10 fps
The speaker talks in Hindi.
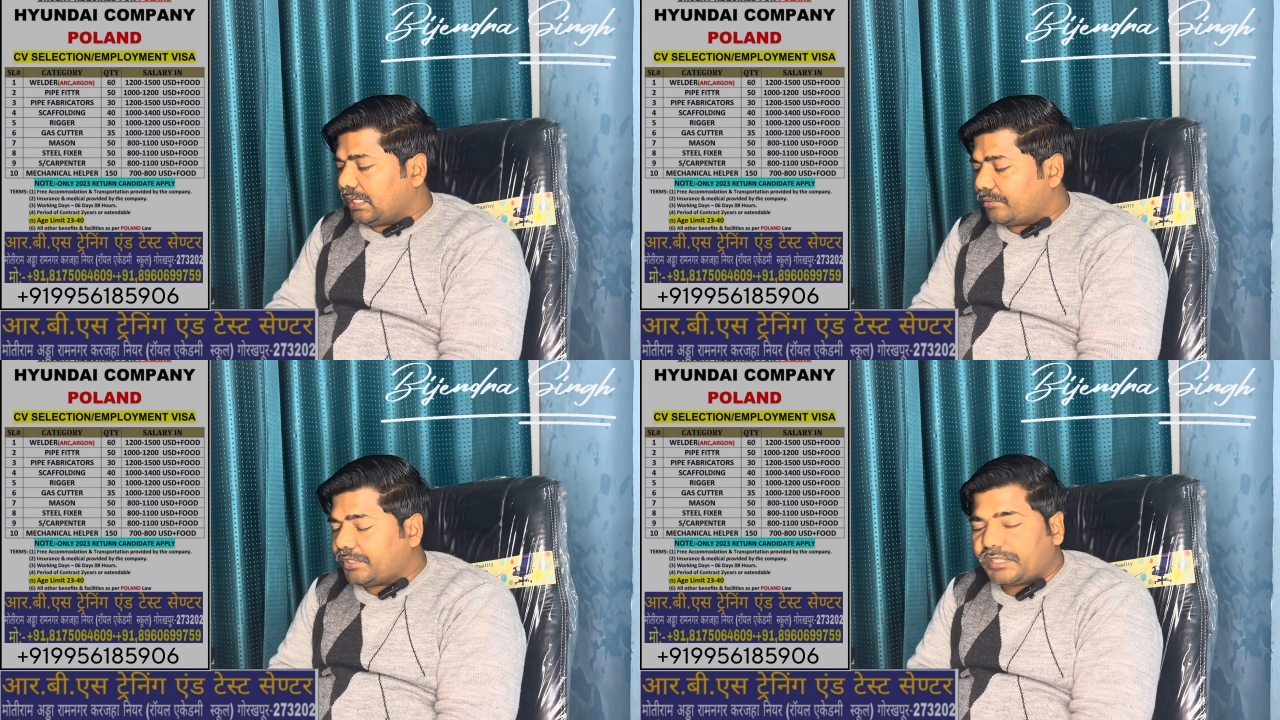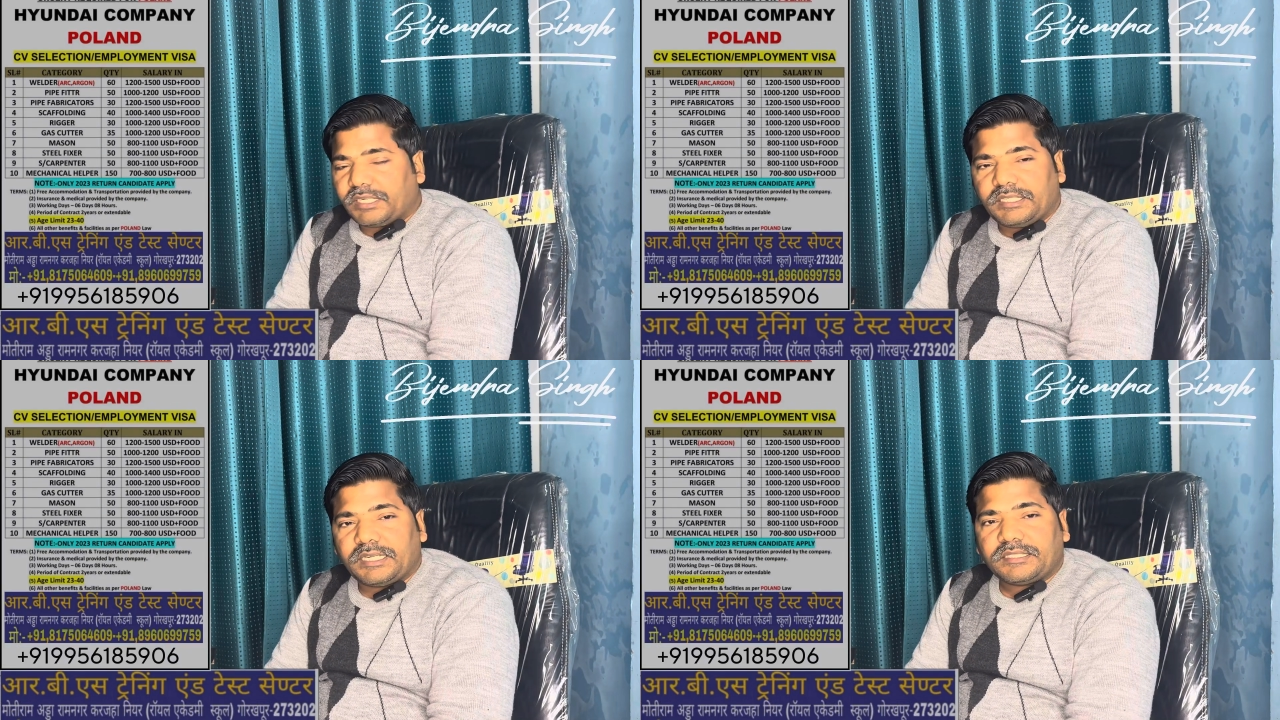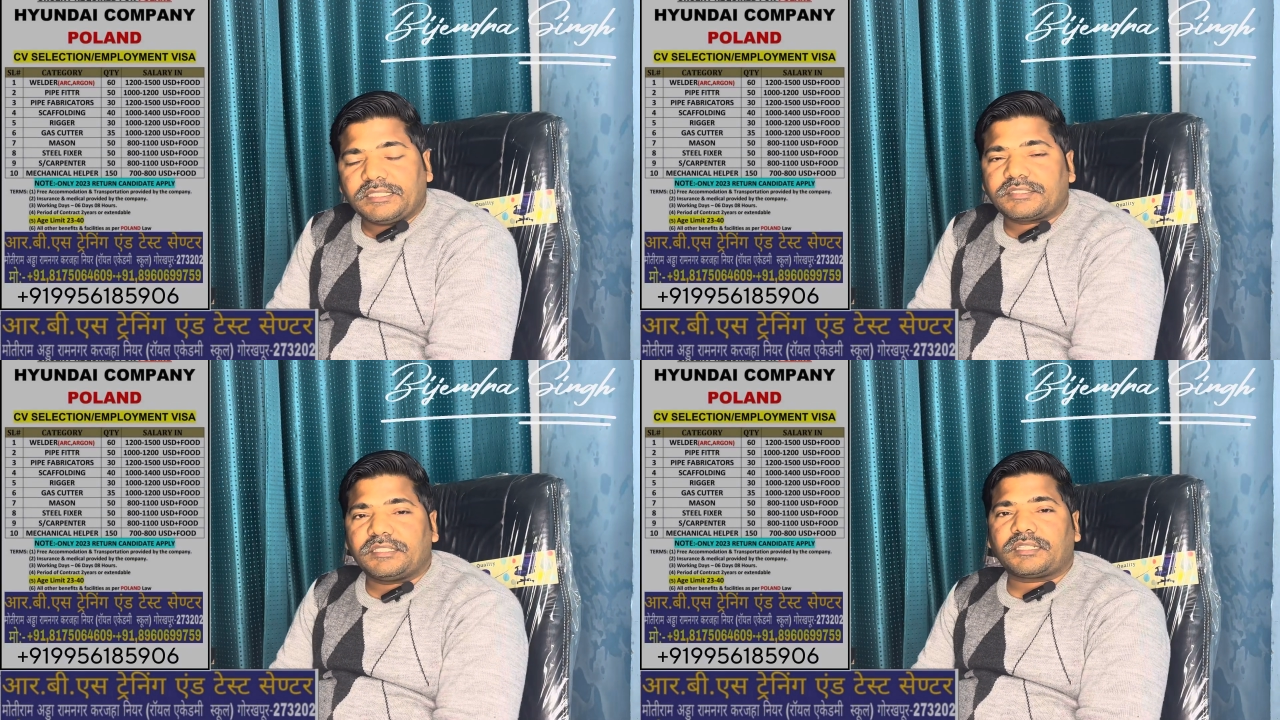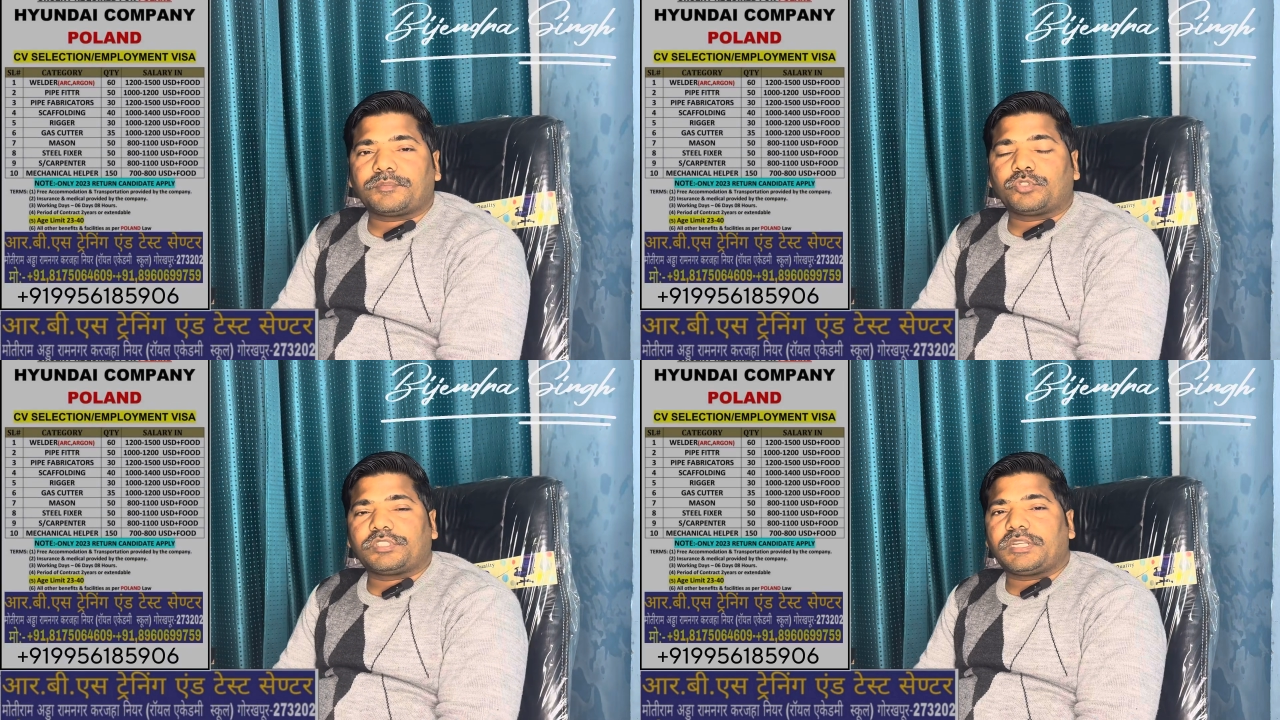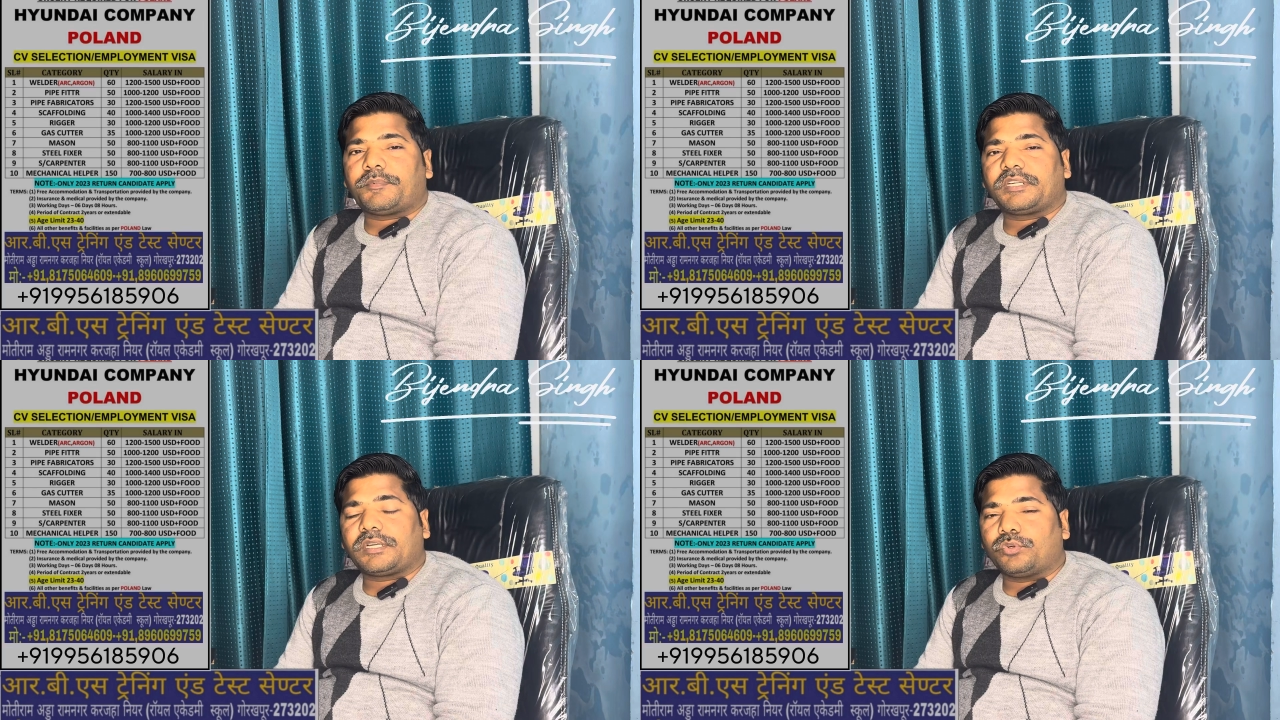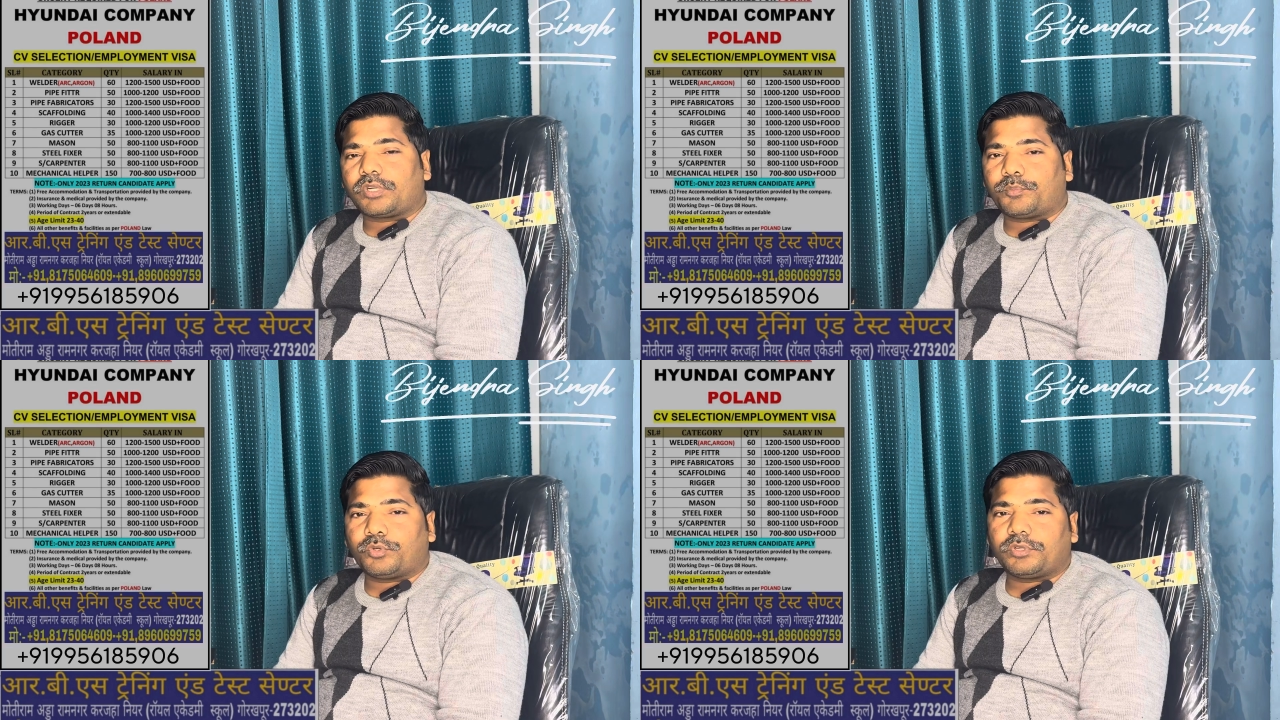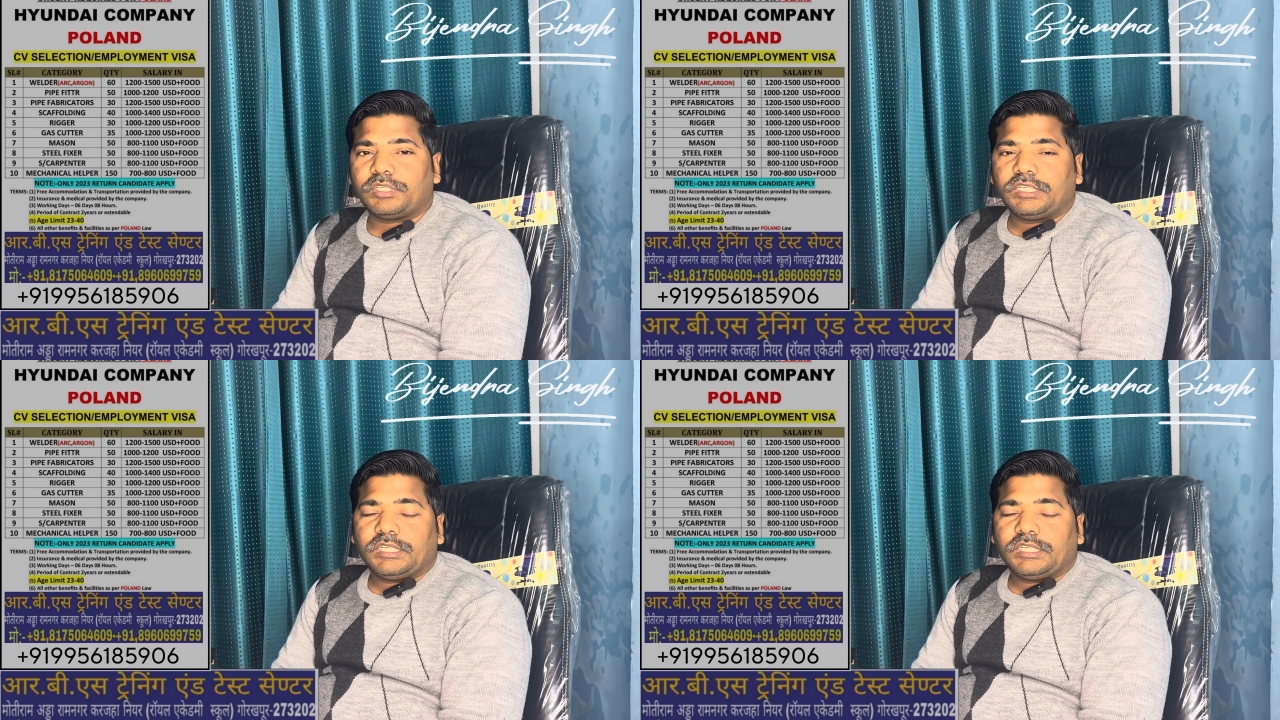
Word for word: आरबीएस ट्रेनिंग एंड टेस्ट सेंटर मोतीराम अड्डा गोरखपुर